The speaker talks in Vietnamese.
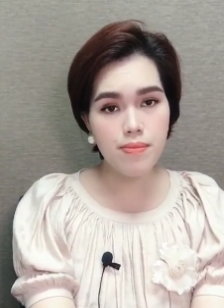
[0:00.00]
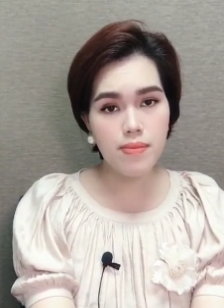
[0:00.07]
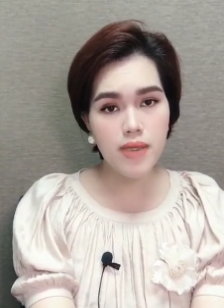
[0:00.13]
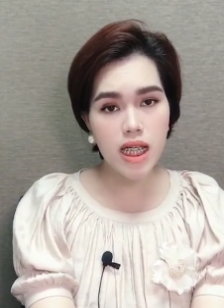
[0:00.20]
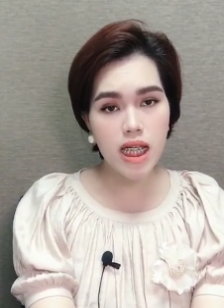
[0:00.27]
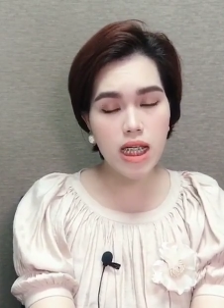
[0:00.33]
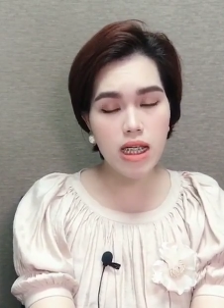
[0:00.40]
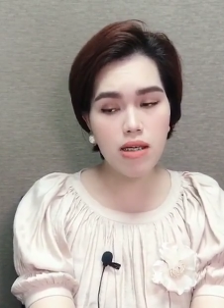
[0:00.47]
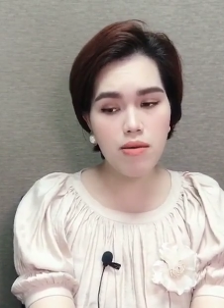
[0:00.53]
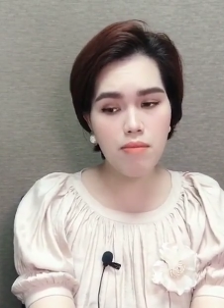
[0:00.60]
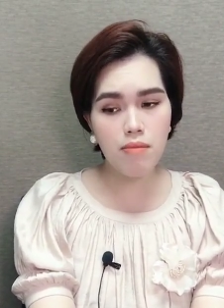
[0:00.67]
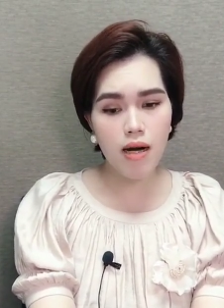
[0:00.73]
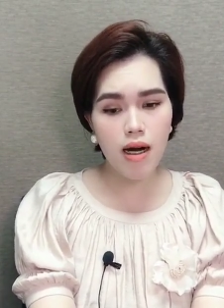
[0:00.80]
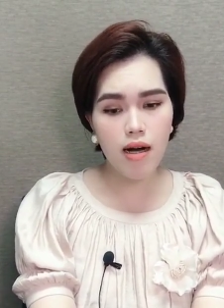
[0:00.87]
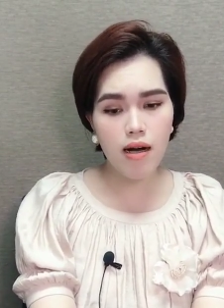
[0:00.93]
khi
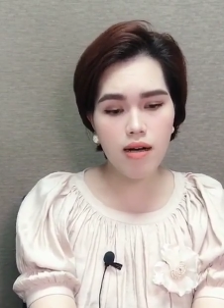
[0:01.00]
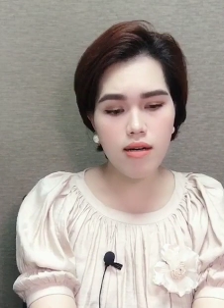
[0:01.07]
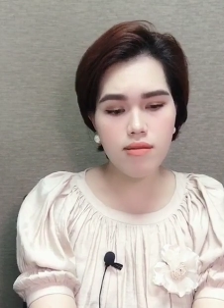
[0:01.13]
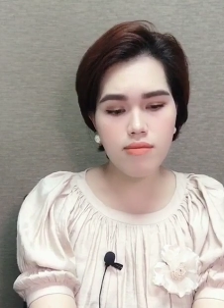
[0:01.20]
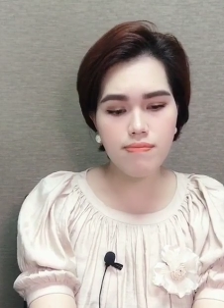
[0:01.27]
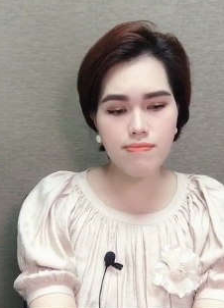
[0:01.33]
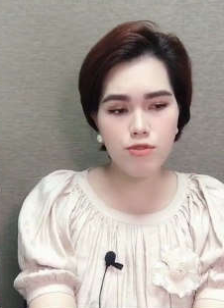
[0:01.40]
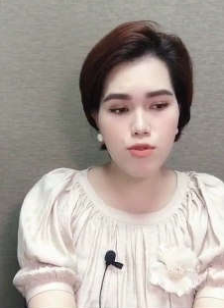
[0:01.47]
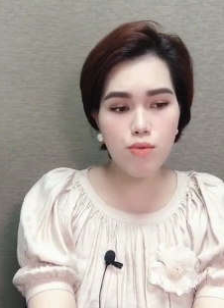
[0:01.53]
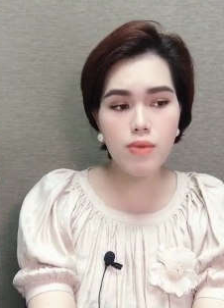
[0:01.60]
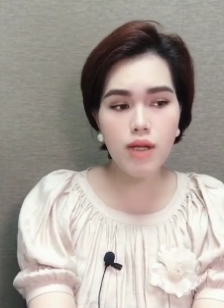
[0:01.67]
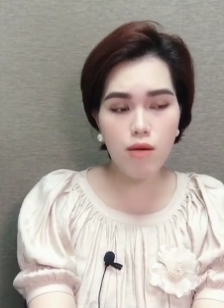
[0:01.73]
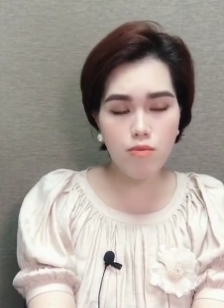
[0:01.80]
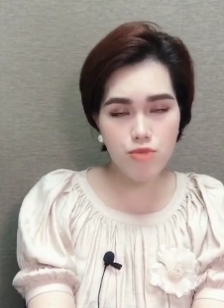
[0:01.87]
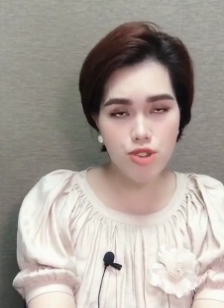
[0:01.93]
mà rung
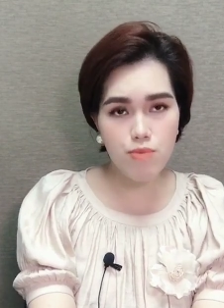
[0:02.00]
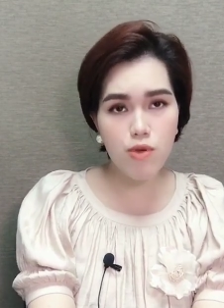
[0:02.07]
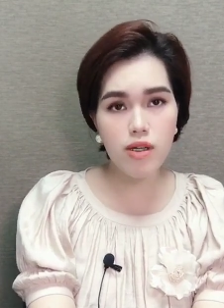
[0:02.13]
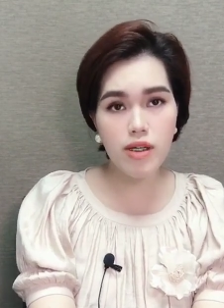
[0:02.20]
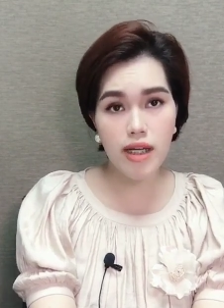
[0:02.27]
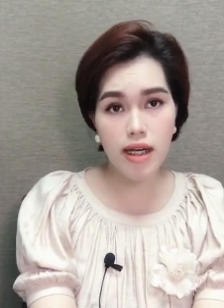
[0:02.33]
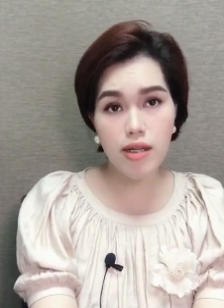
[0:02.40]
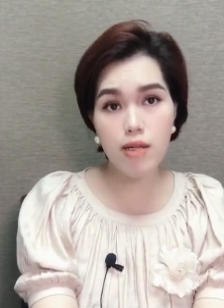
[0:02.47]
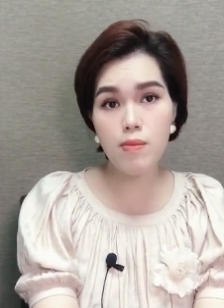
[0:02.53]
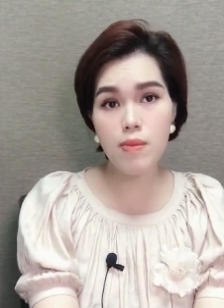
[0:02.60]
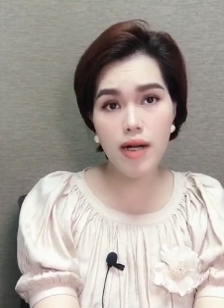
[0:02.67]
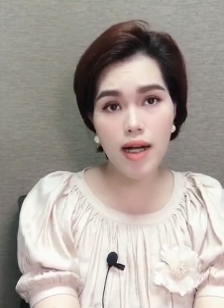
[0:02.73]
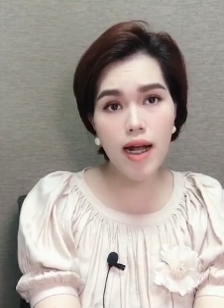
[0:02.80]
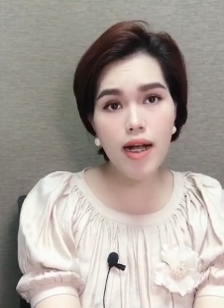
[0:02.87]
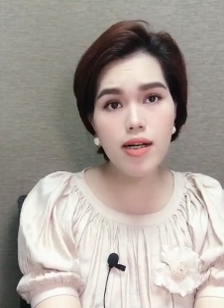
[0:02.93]
động trước một người đàn ông
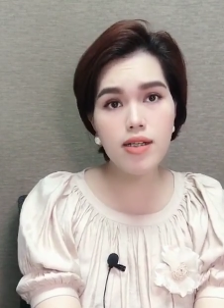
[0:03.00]
khác,